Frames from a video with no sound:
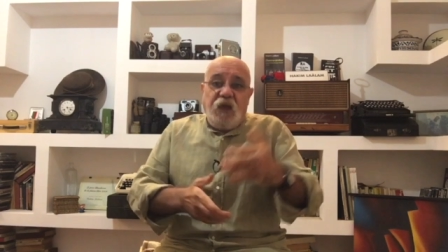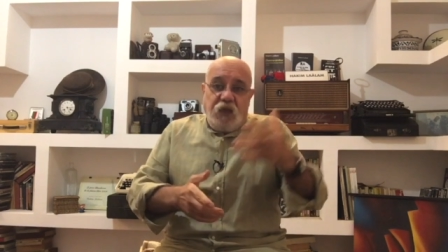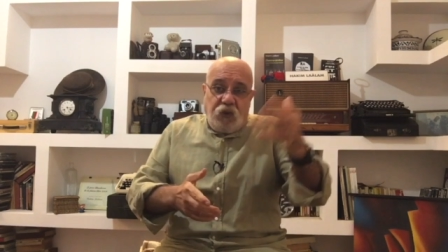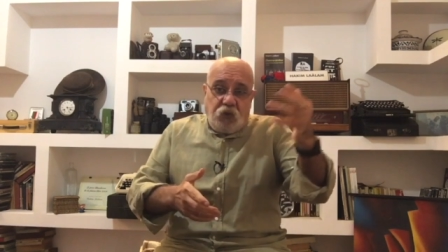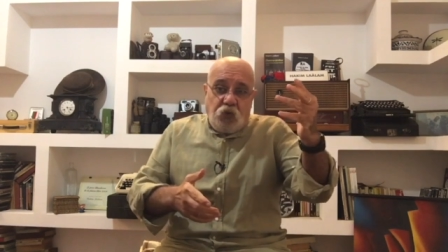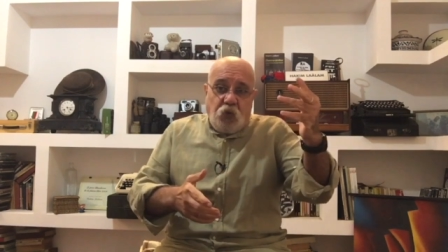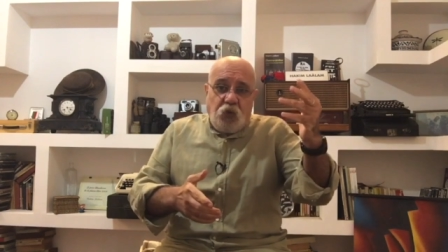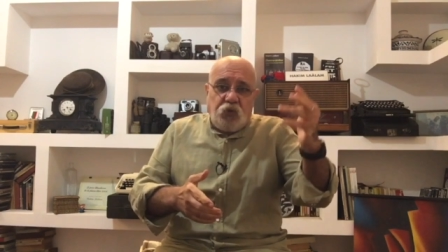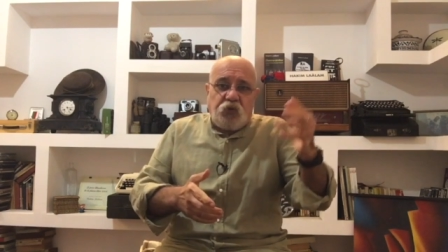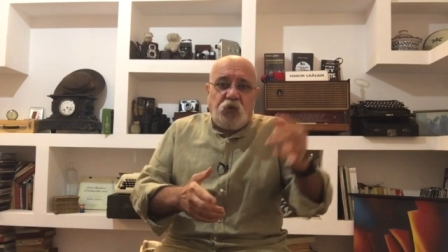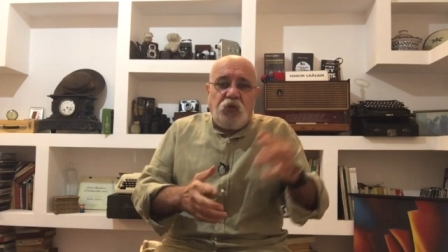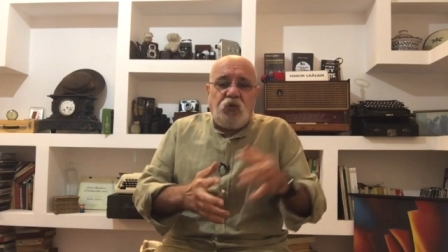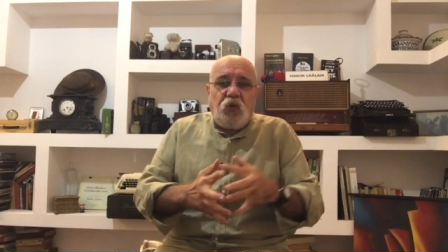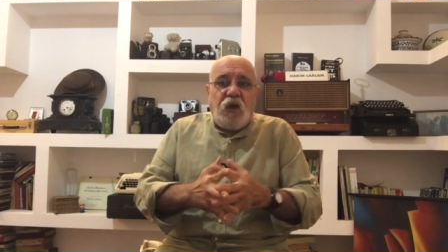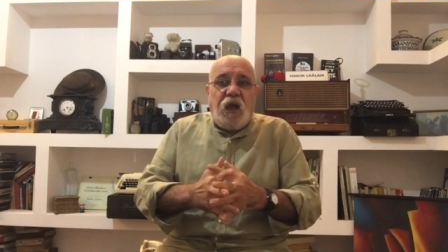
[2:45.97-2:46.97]
et
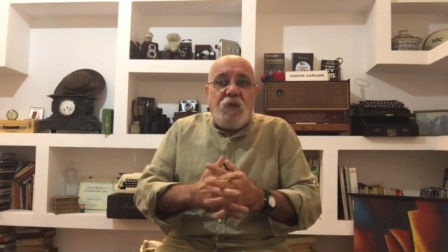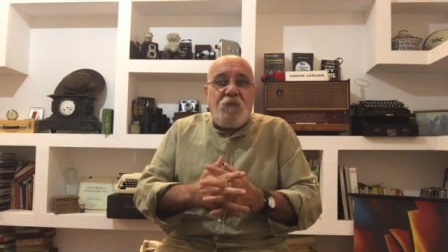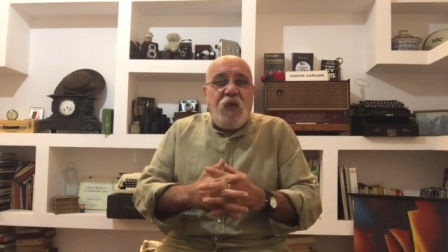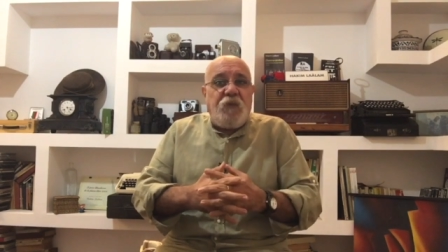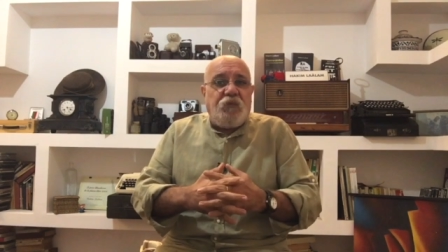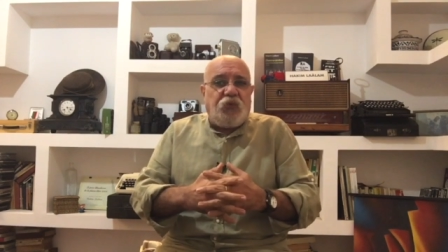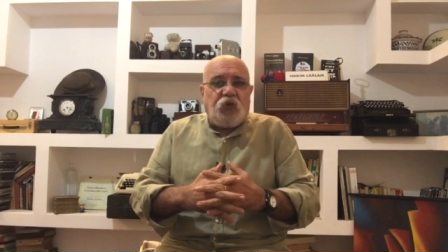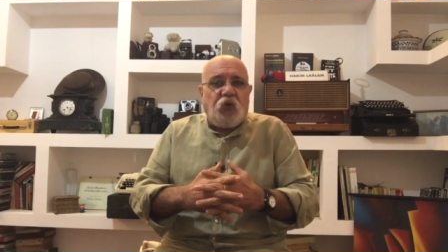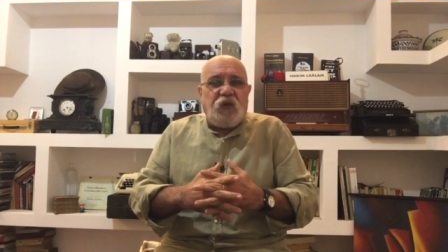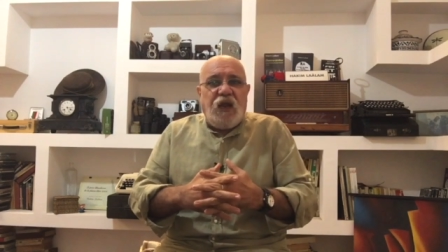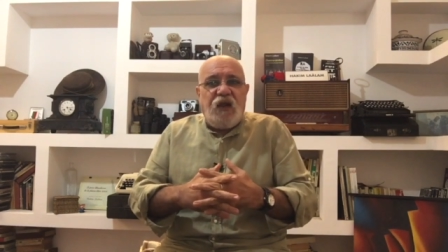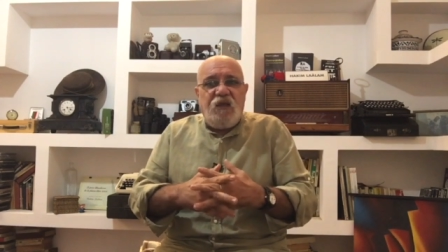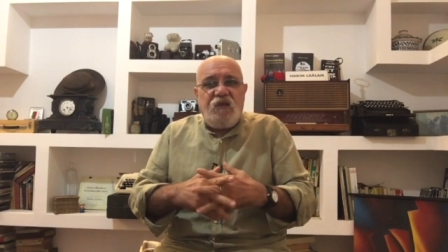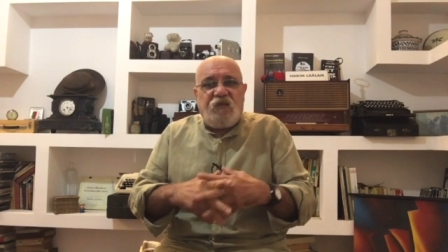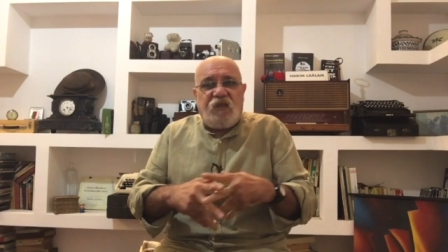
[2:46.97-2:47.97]
d'autres de la même
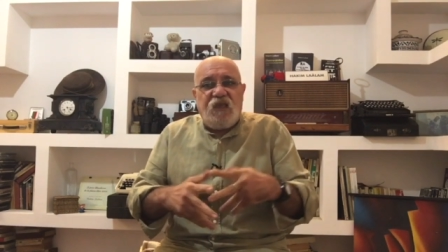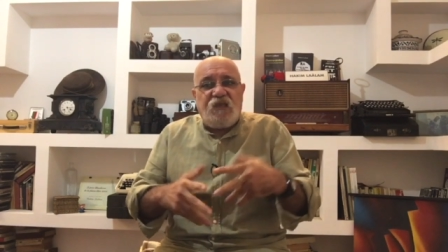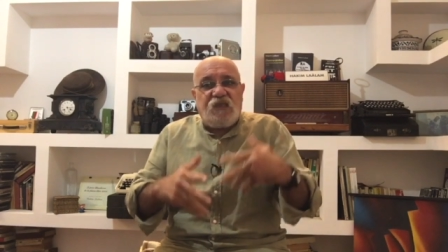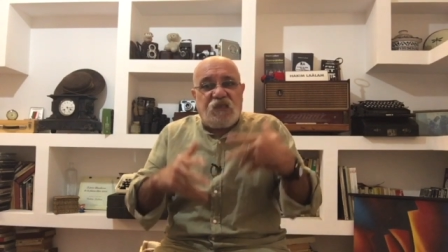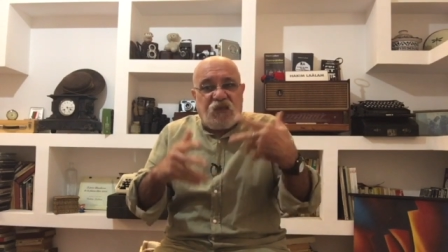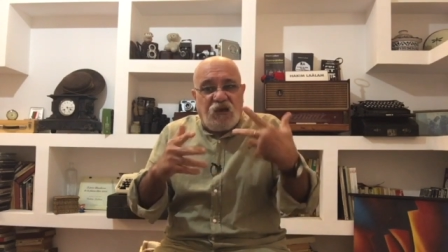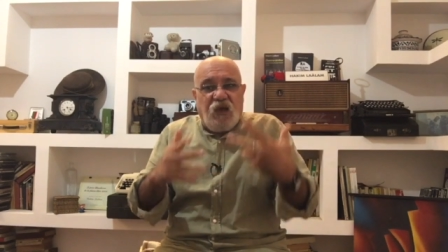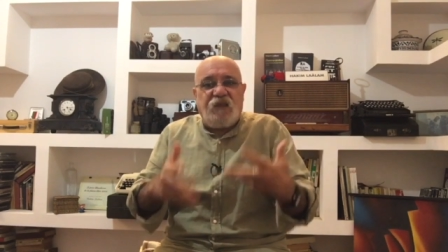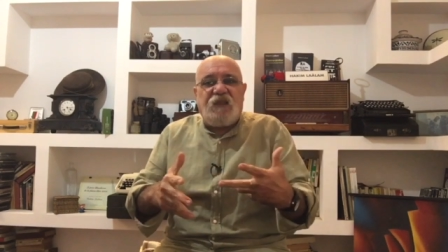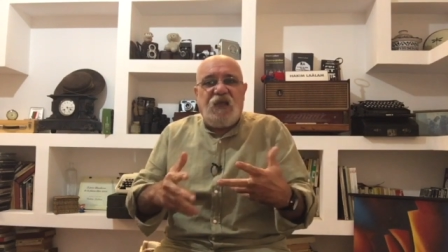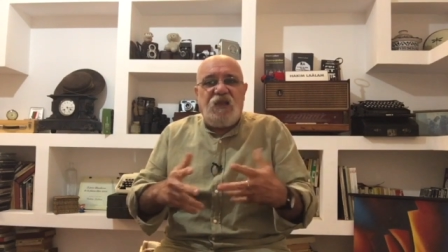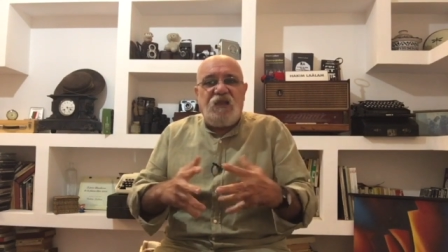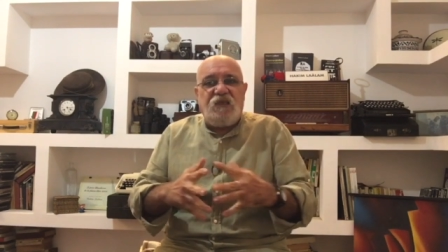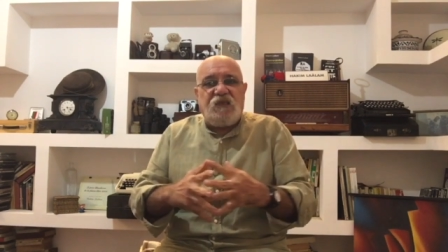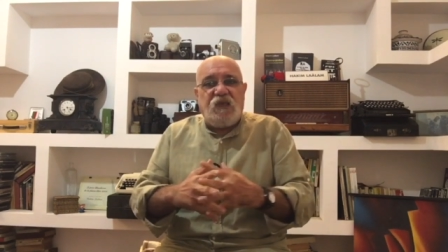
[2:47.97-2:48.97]
tonalité
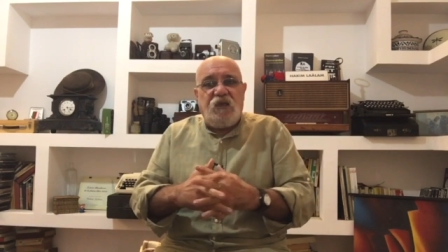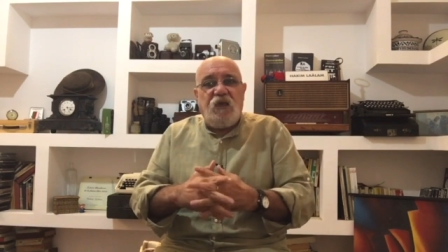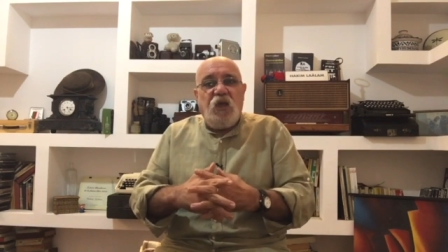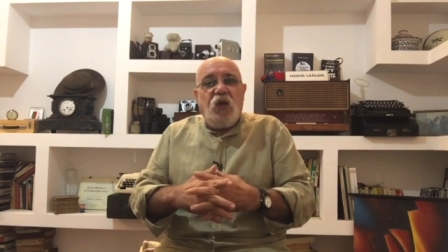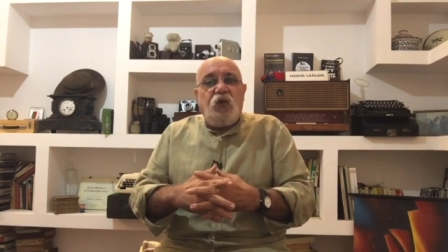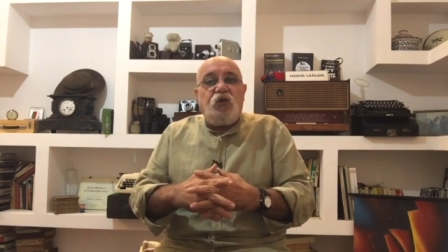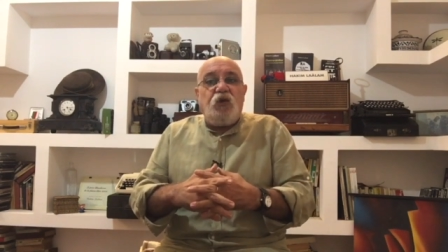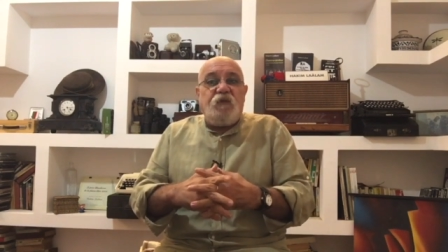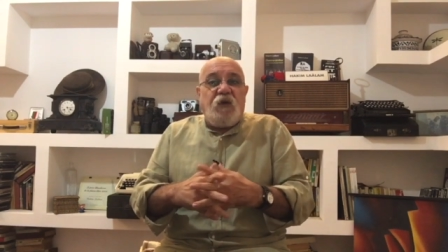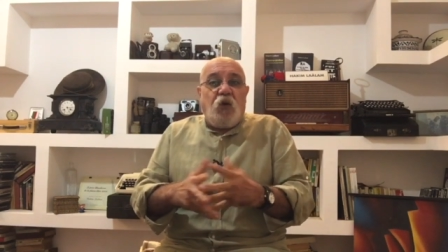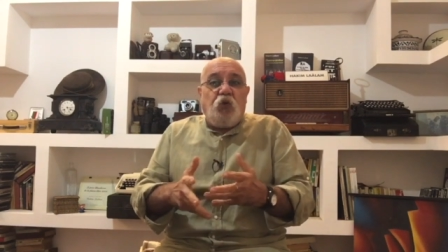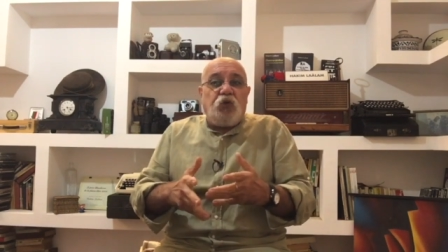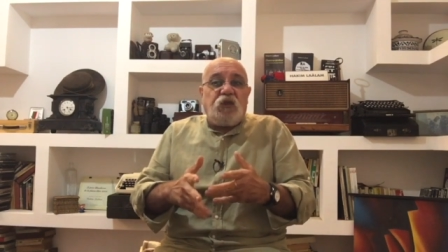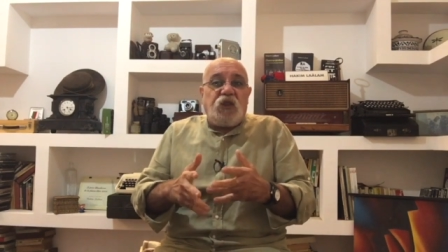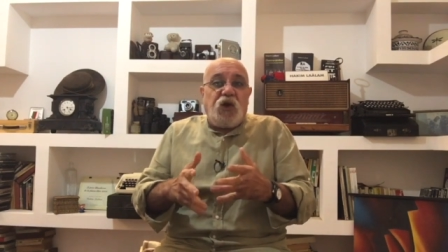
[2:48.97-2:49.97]
scandalisés
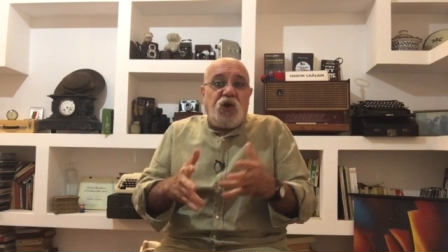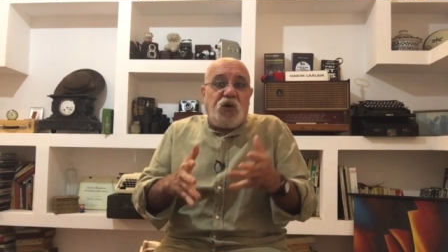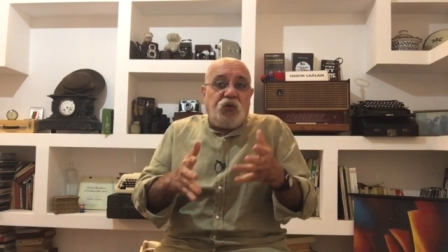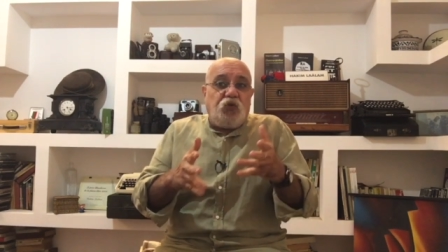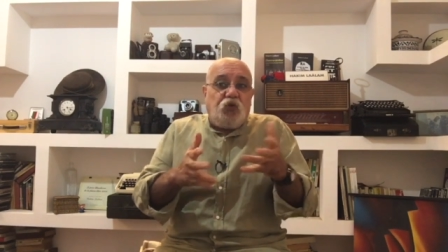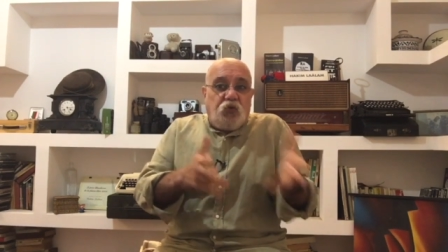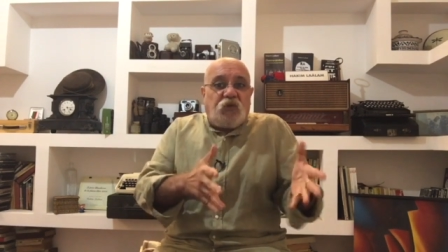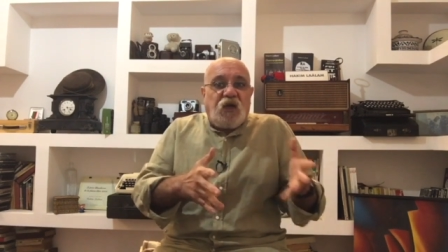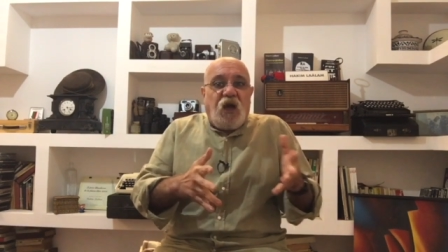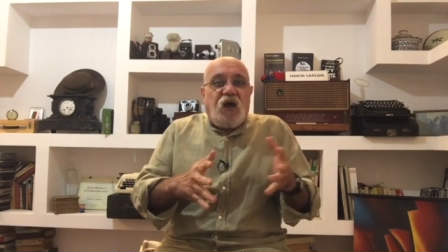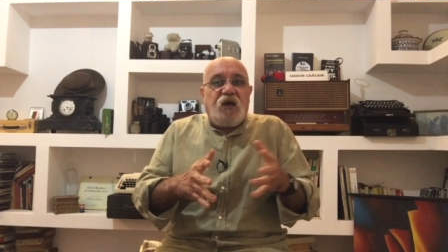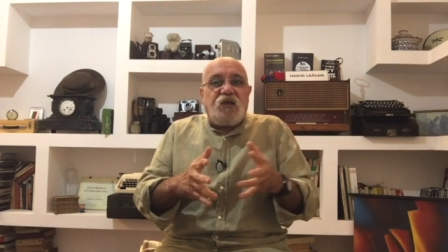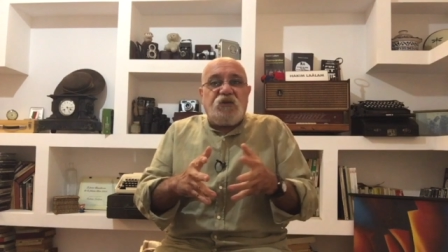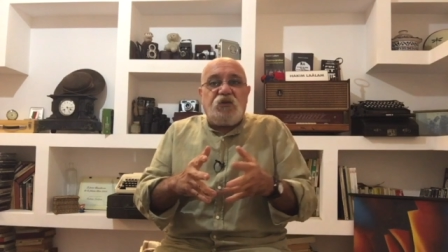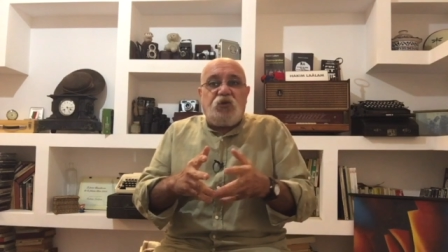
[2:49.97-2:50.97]
devant autant
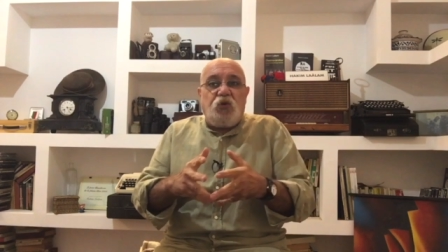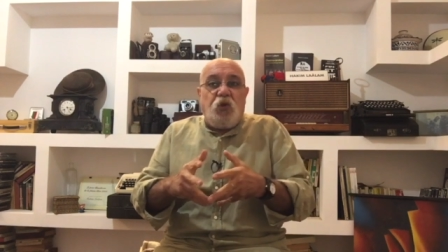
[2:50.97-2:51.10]
d'outrances,